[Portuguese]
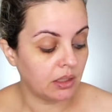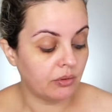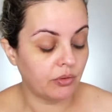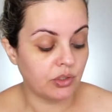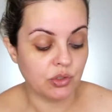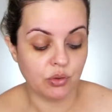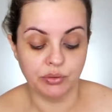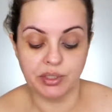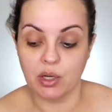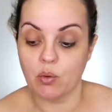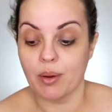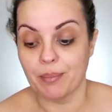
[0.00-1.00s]
E vou
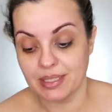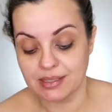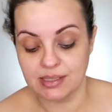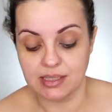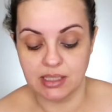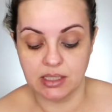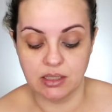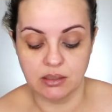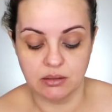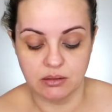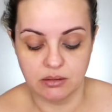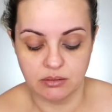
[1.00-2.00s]
esconder com a
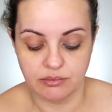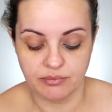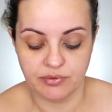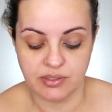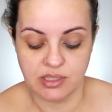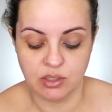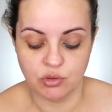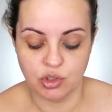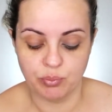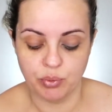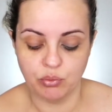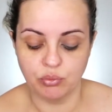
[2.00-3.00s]
massinha, fazendo
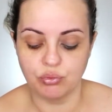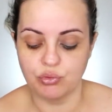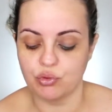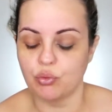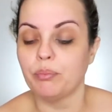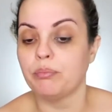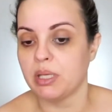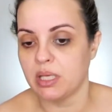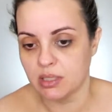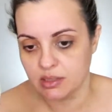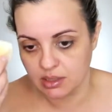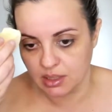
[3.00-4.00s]
tipo um
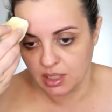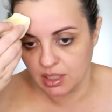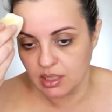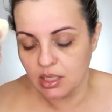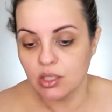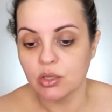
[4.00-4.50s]
zumbi, assim, né?